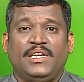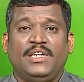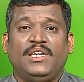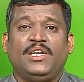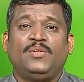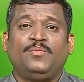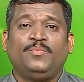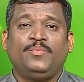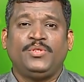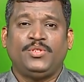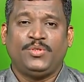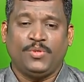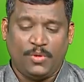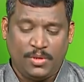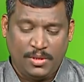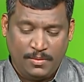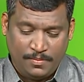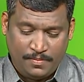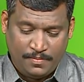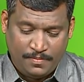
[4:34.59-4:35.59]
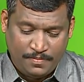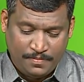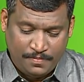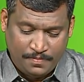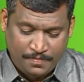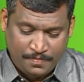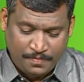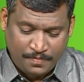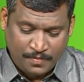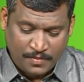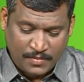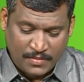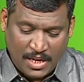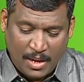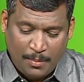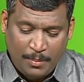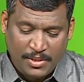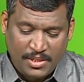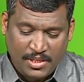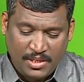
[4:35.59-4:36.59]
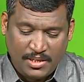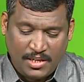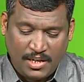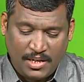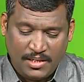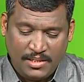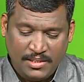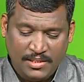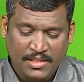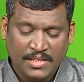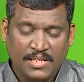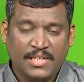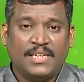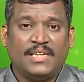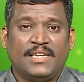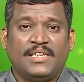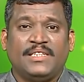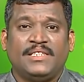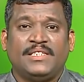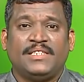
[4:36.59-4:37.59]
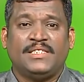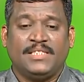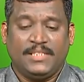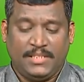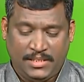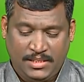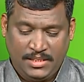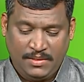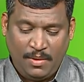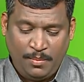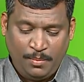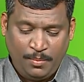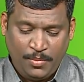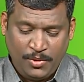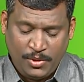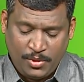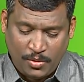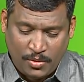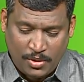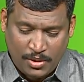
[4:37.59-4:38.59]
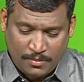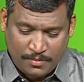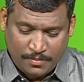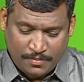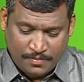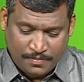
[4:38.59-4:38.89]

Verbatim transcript: இரும்பு சோளம் நாற்பத்தி நாலு சிவப்பு சோளம்